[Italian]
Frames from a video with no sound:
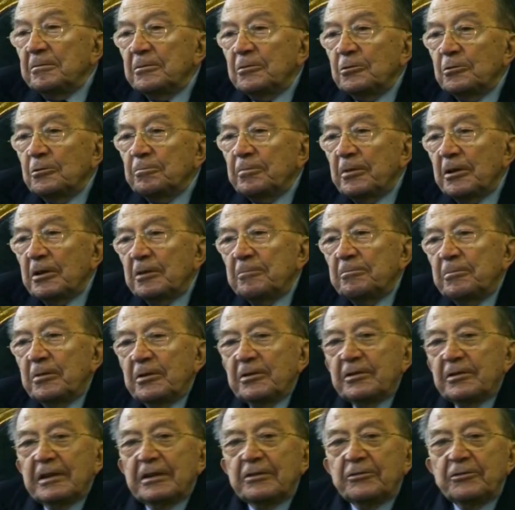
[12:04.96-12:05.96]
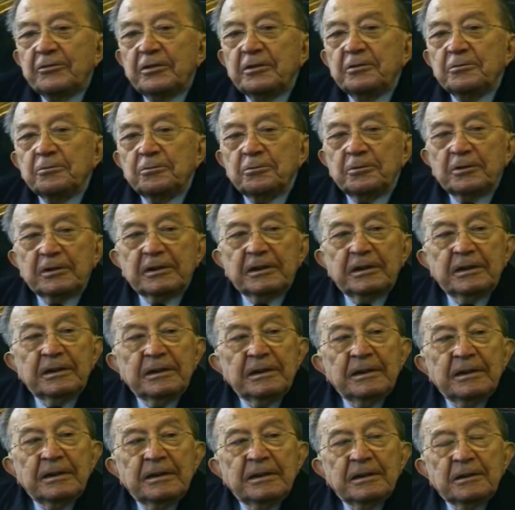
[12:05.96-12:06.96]
tu però puoi star sicuro che
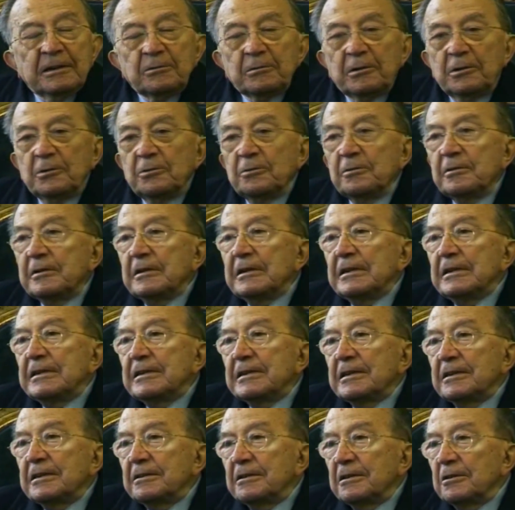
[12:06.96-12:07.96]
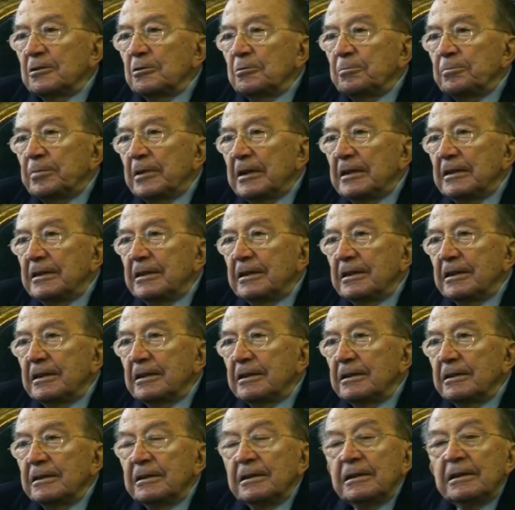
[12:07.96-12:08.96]
qualunque iniziativa tu prendi
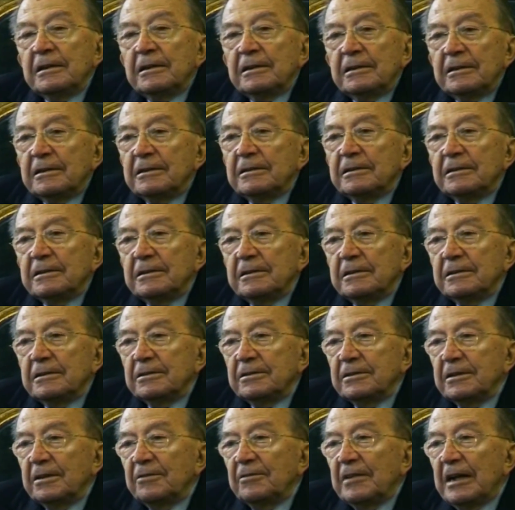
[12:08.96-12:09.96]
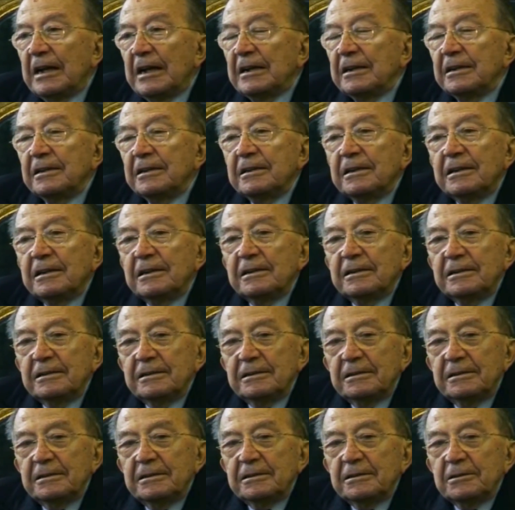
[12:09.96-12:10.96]
che eh, sia
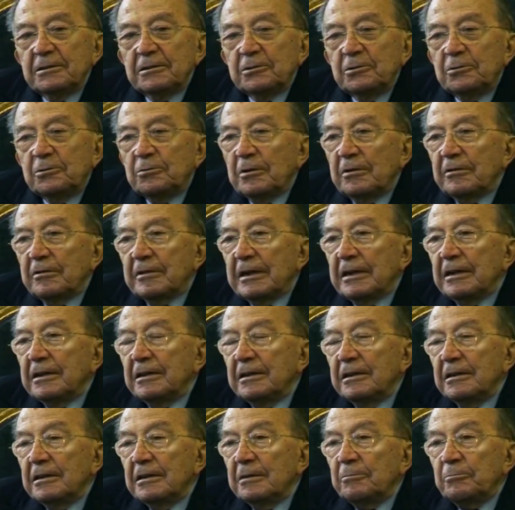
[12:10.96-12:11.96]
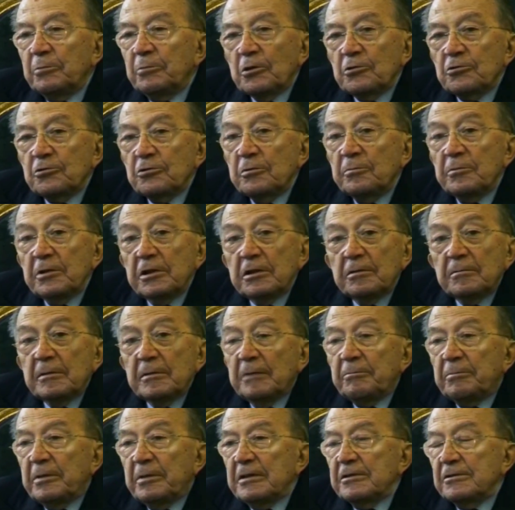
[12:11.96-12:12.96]
valida, eh, tu avrai l'appoggio mio,
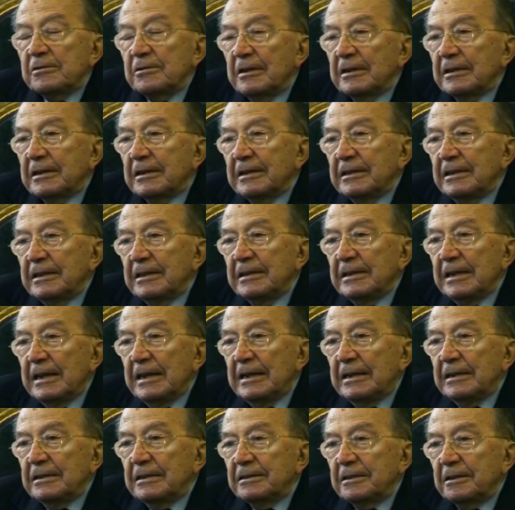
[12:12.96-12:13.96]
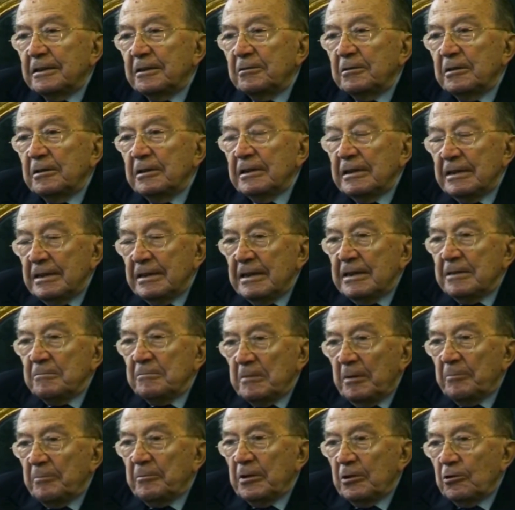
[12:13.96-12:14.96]
ma penso anche degli altri. Quindi,
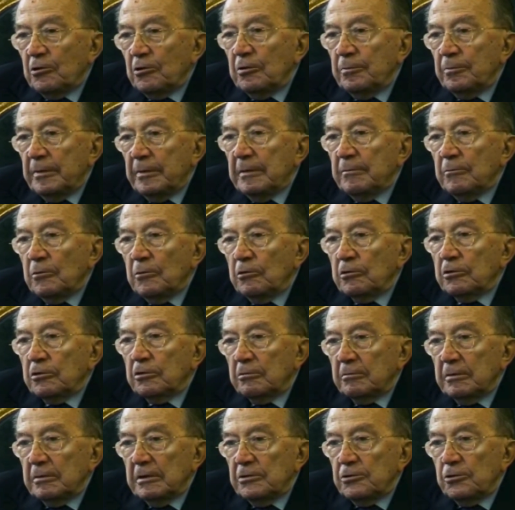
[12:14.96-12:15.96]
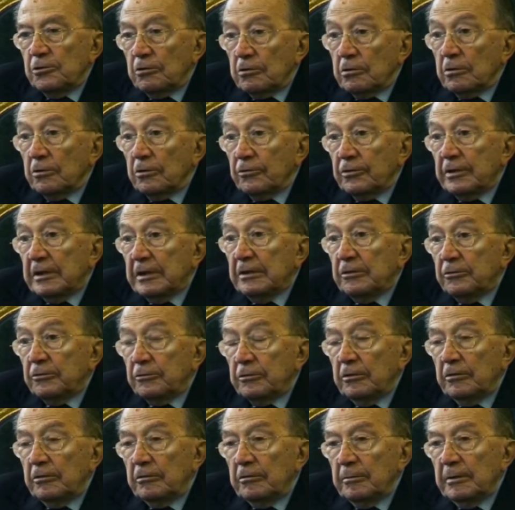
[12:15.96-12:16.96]
mi colpì molto quel giorno
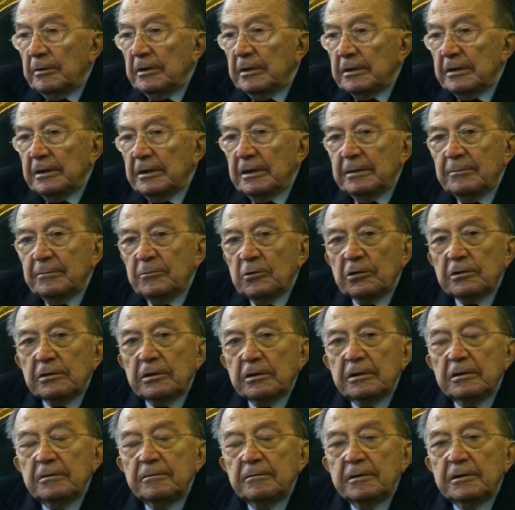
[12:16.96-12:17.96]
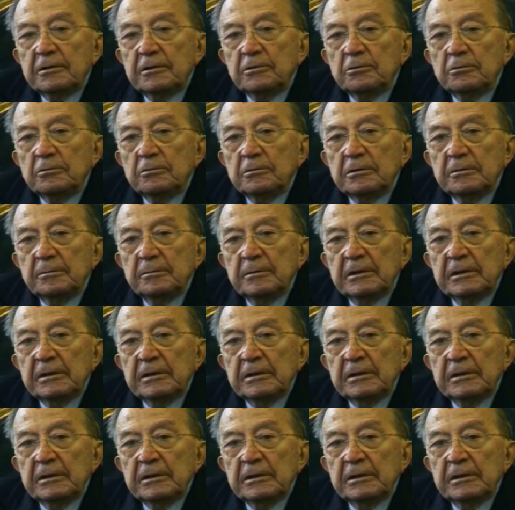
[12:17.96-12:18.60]
stesso, insomma, della morte di Ivano